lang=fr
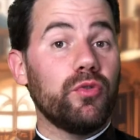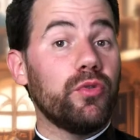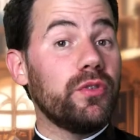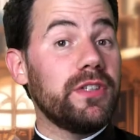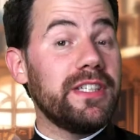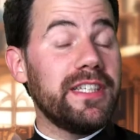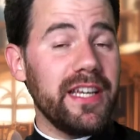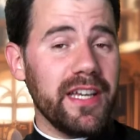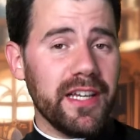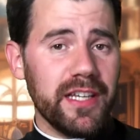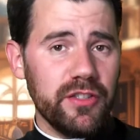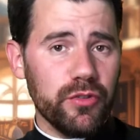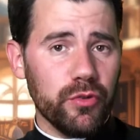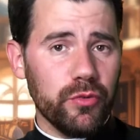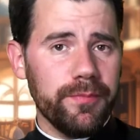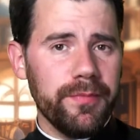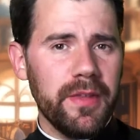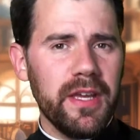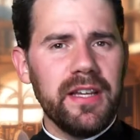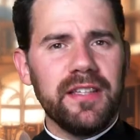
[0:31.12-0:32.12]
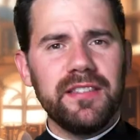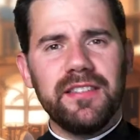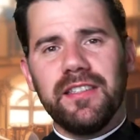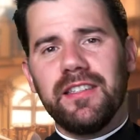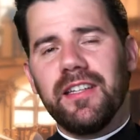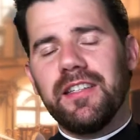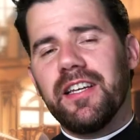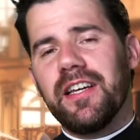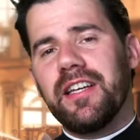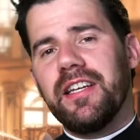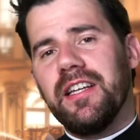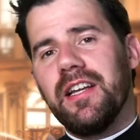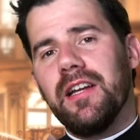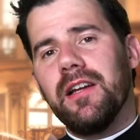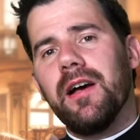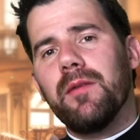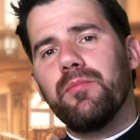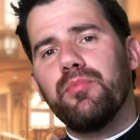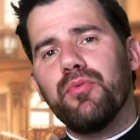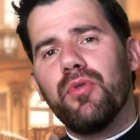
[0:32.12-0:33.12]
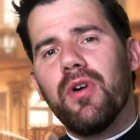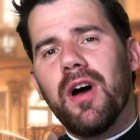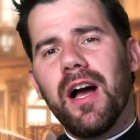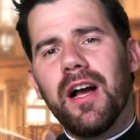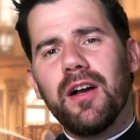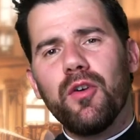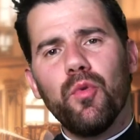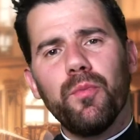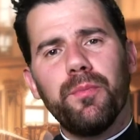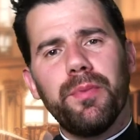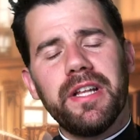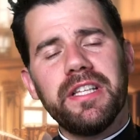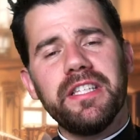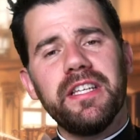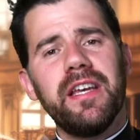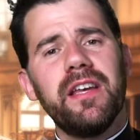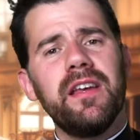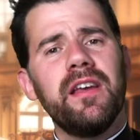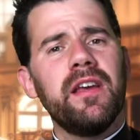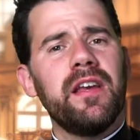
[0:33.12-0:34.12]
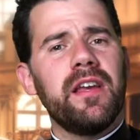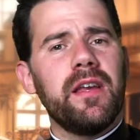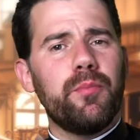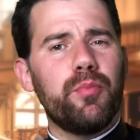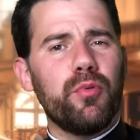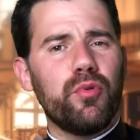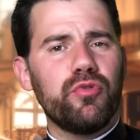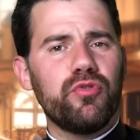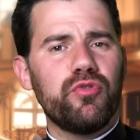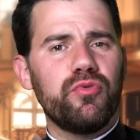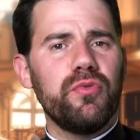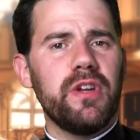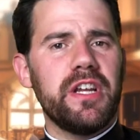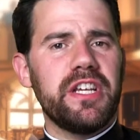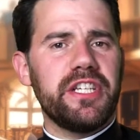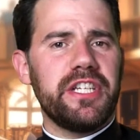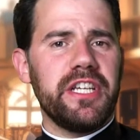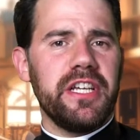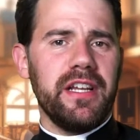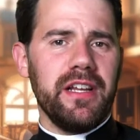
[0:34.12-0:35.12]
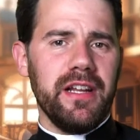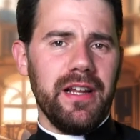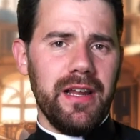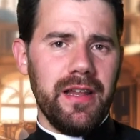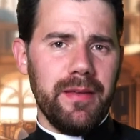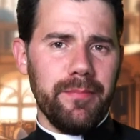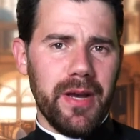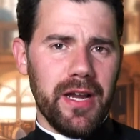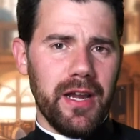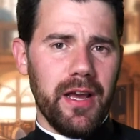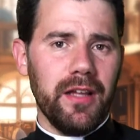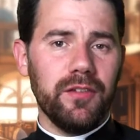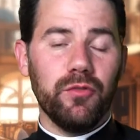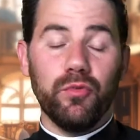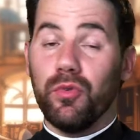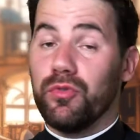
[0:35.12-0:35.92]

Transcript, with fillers: de guérison, c'est-à-dire qu'il est là pour accompagner et pour soulager les malades,